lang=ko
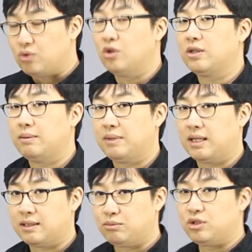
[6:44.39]

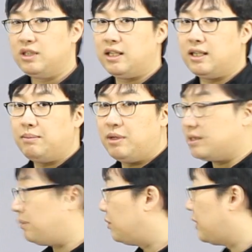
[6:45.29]
규정됩니다. 자 무슨
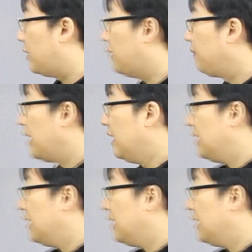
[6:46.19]
얘기냐면 자 보세요.